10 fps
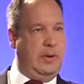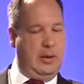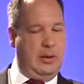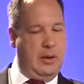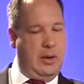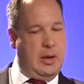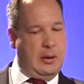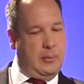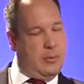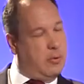wegen
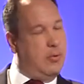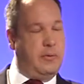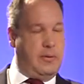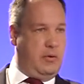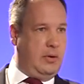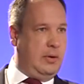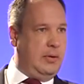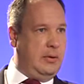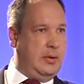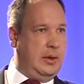dem
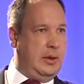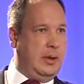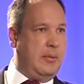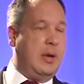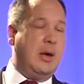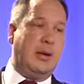Rollenverständnis in der Ehe,